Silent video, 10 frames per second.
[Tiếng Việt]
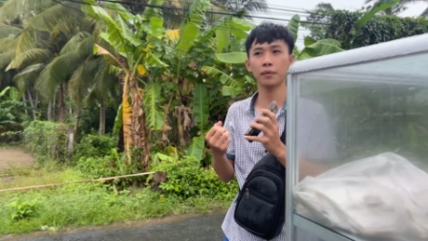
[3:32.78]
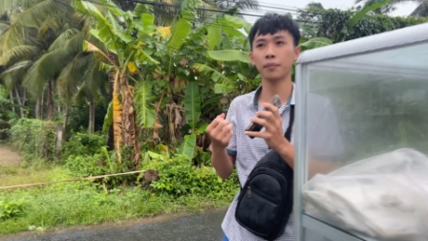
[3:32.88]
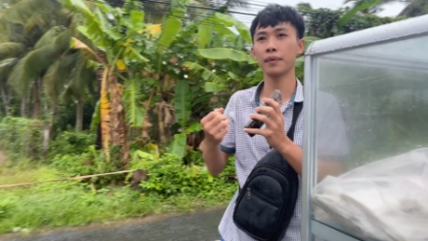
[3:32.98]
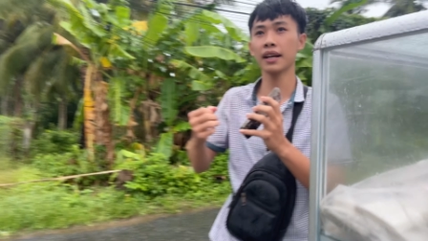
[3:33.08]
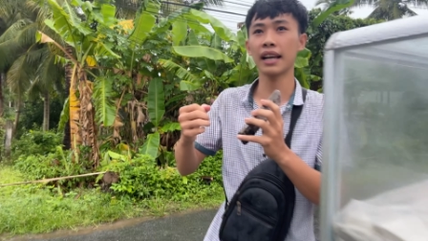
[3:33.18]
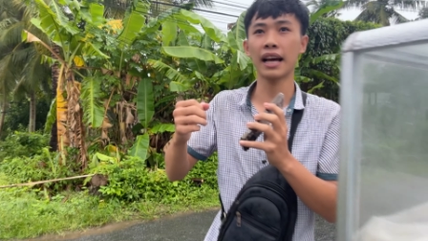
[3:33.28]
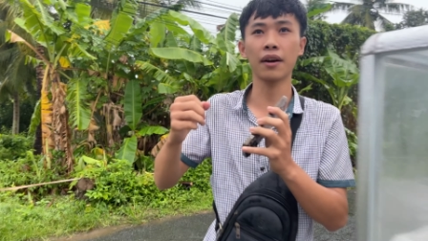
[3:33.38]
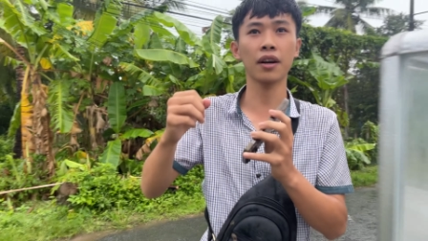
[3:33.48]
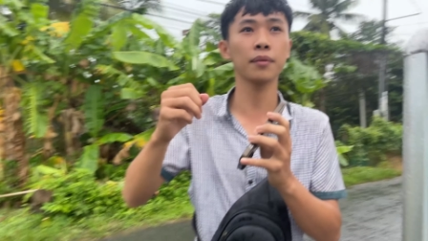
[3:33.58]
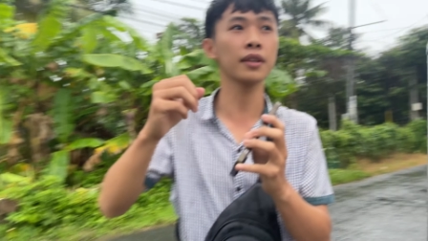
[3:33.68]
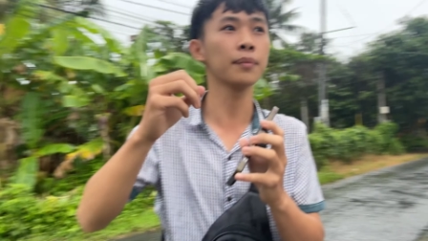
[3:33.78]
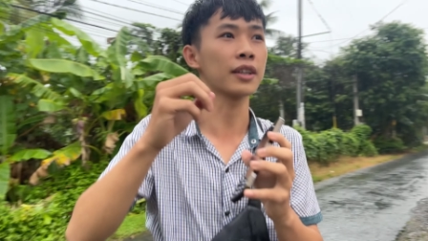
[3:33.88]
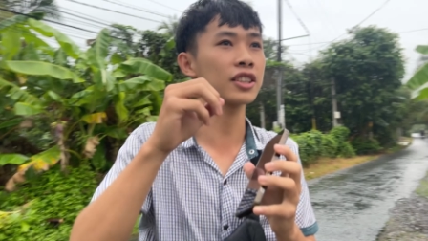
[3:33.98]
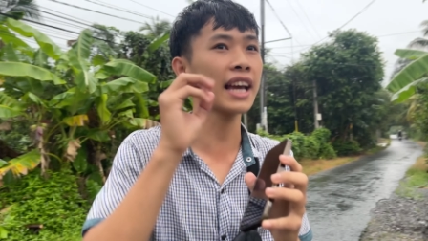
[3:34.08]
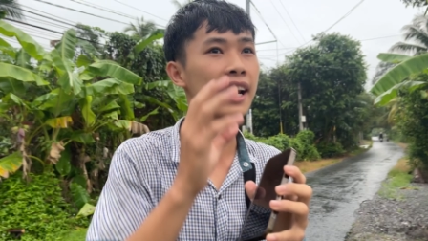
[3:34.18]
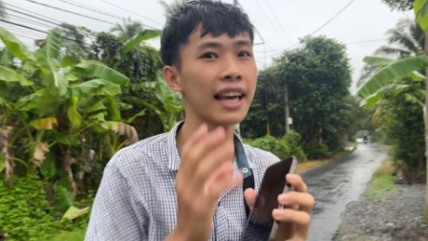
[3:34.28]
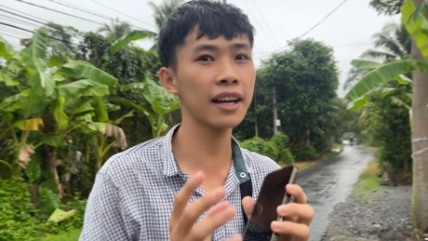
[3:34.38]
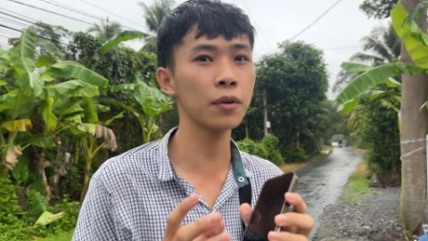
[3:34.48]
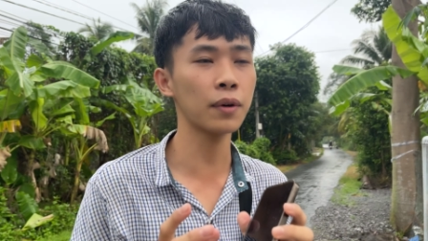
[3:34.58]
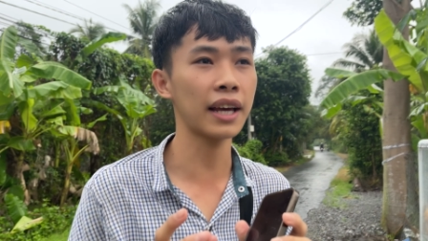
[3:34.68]
mà mình biết là gương mặt sáng
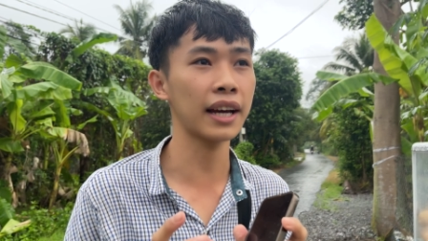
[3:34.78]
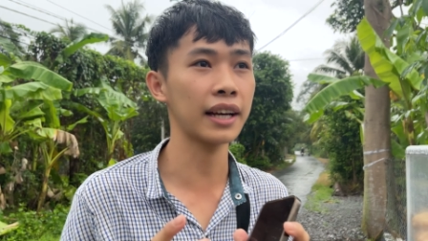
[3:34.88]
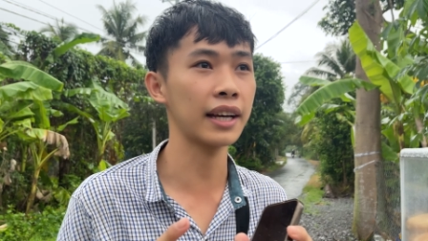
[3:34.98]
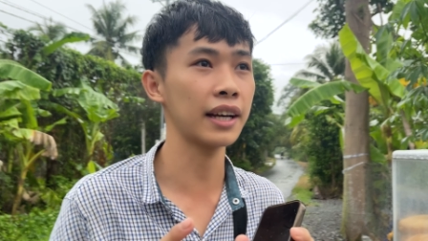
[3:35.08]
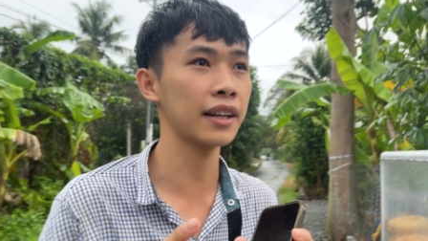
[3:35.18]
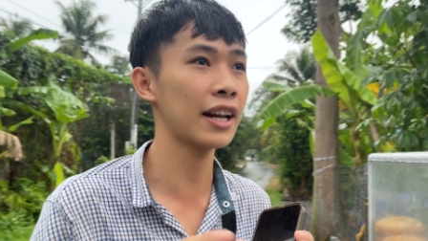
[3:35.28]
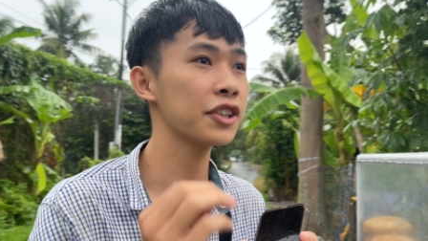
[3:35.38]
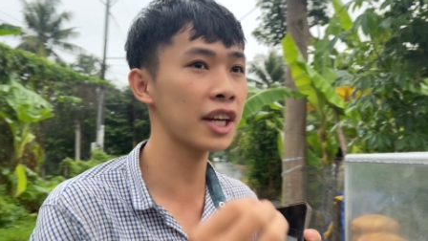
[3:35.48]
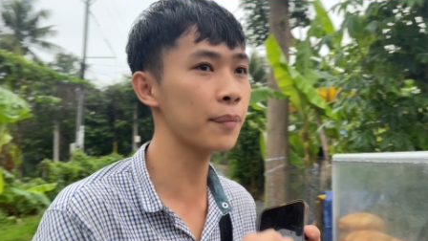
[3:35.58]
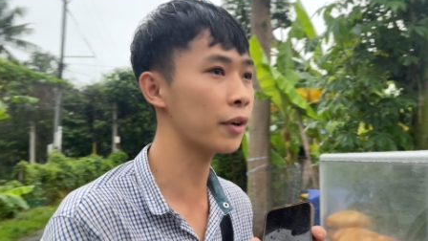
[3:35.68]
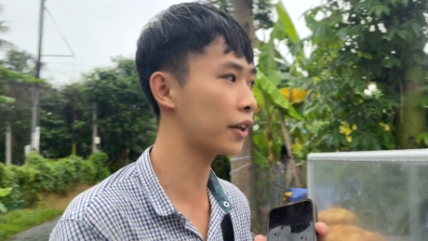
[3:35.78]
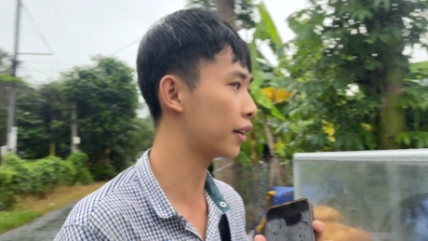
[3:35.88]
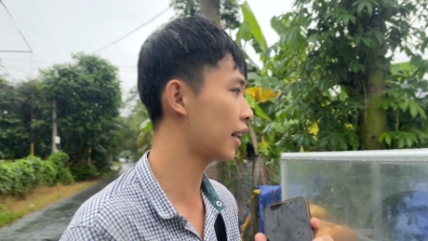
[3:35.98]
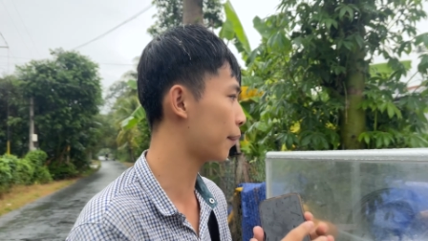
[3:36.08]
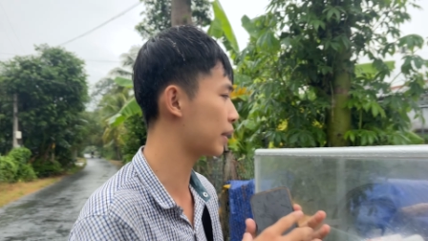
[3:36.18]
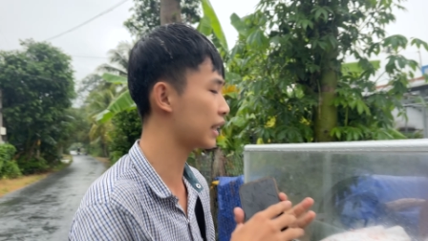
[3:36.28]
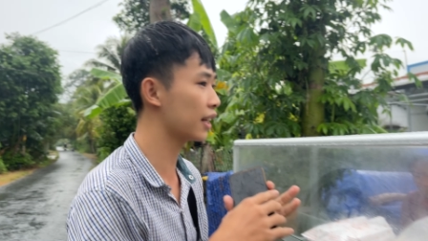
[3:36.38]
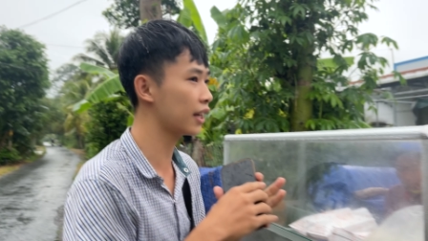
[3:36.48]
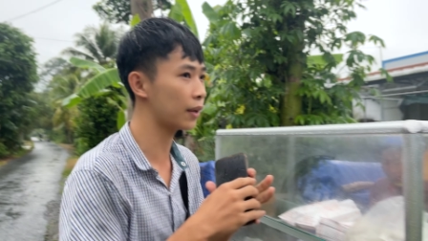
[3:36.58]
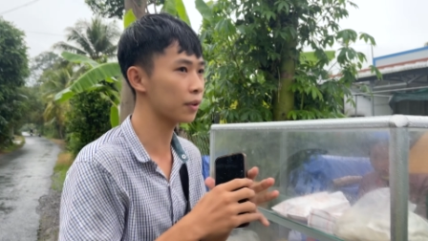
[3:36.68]
láng của làng à, livestream mọi người, nên là mình sẽ
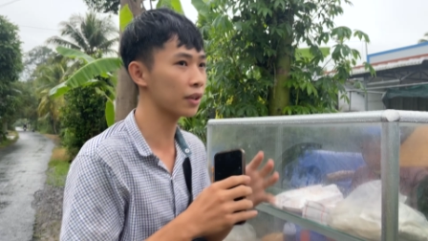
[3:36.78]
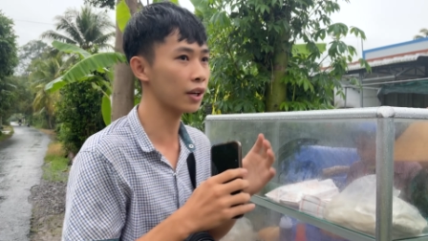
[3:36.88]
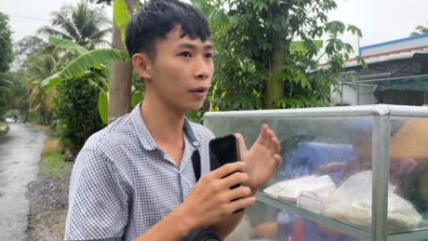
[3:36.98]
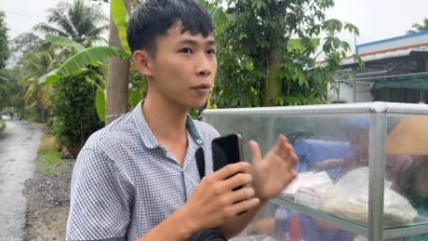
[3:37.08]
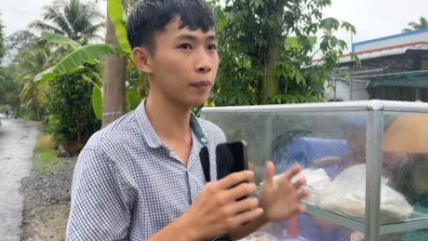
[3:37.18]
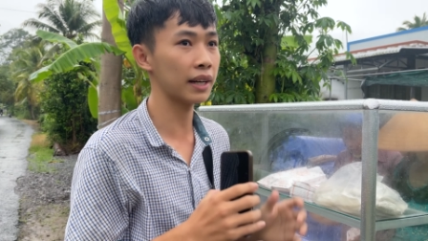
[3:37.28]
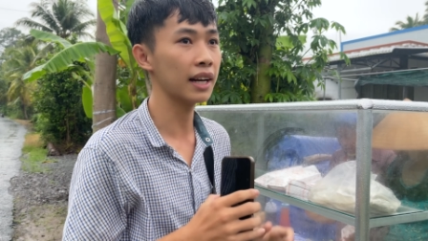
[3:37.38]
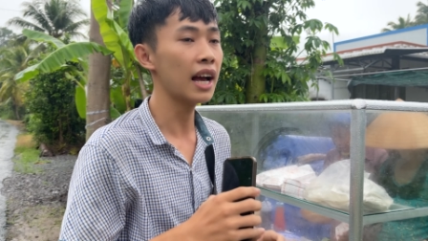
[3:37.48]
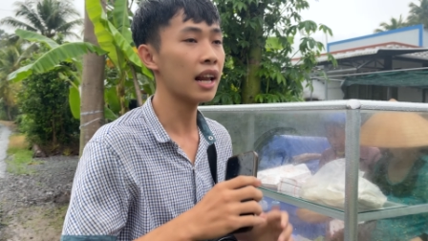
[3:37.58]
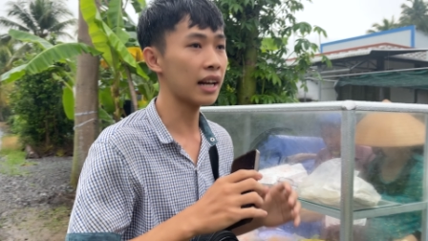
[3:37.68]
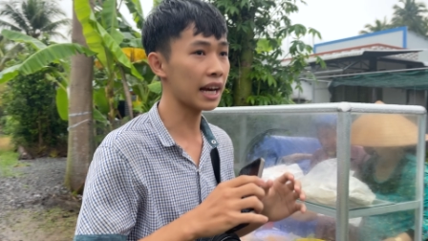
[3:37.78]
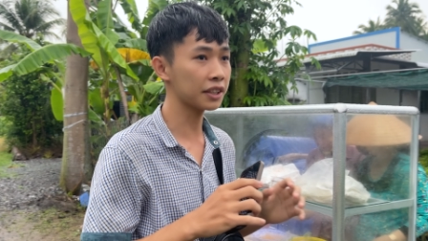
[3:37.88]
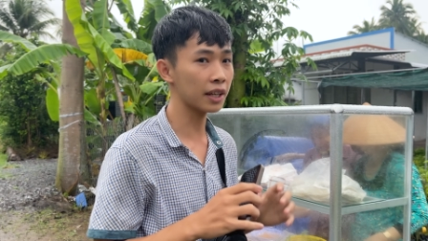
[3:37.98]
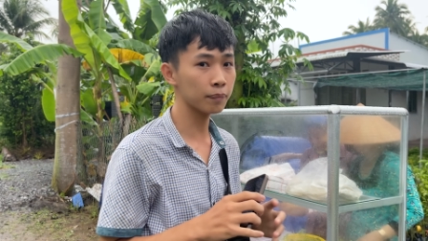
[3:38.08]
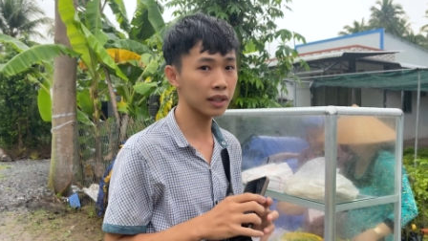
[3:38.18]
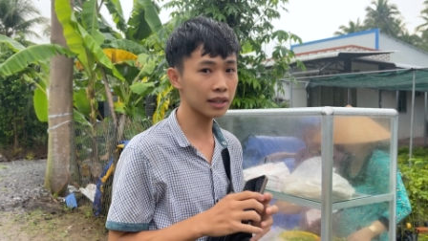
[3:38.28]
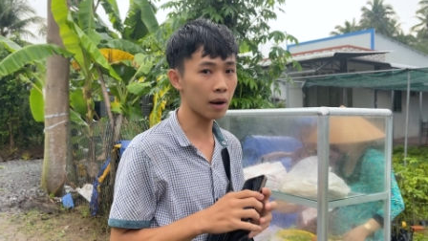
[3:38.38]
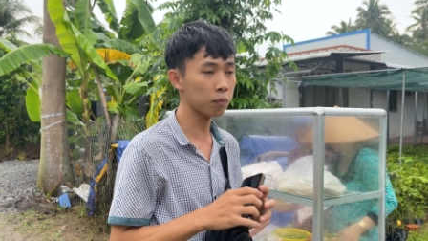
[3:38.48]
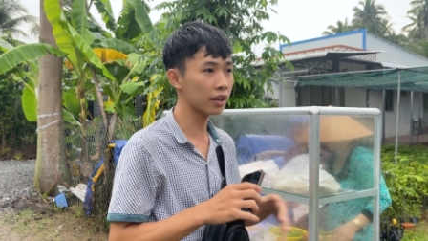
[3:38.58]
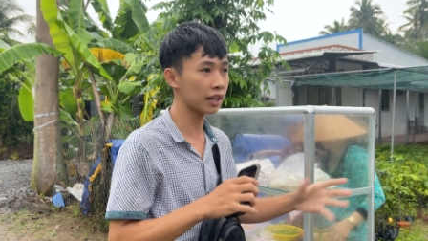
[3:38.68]
giới thiệu cho dì Út của mình livestream
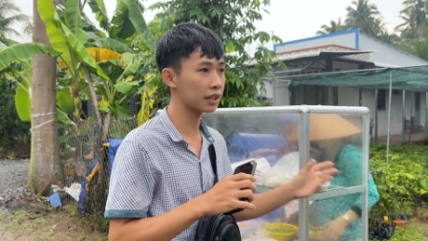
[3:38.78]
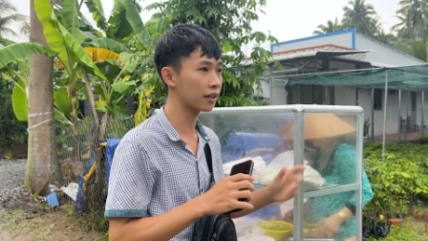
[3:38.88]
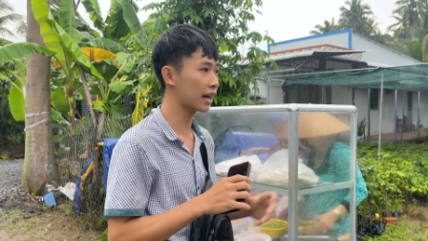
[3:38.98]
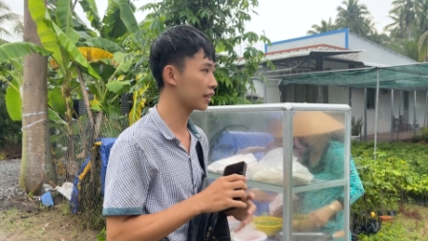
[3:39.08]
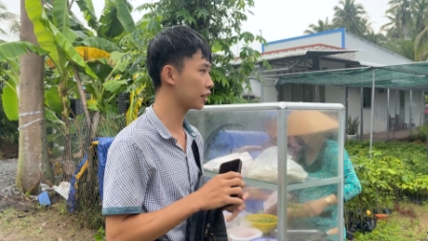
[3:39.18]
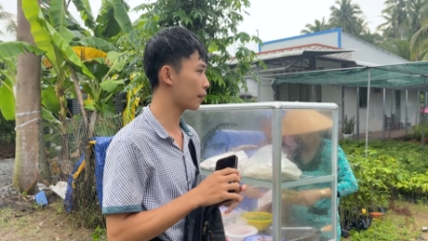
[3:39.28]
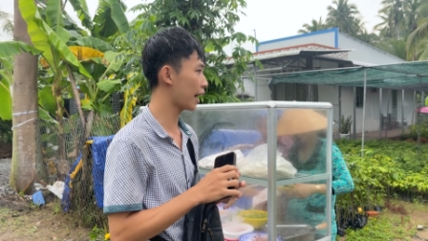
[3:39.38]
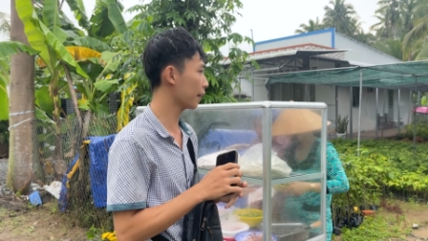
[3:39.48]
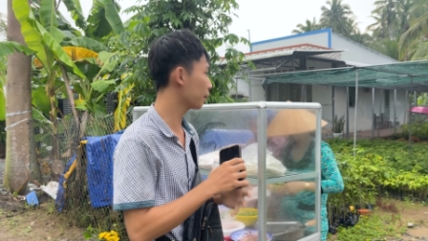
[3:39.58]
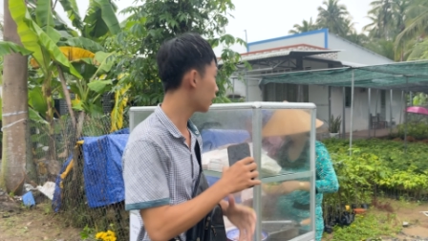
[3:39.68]
TikTok nghe, vừa like vừa bán.